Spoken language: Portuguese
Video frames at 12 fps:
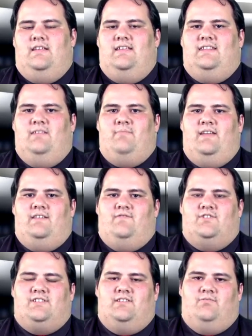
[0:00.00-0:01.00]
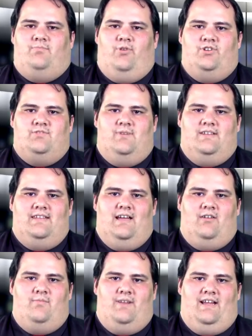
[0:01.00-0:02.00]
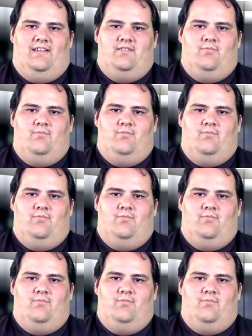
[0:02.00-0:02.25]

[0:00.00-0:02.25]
E também você não pode mandar o empregado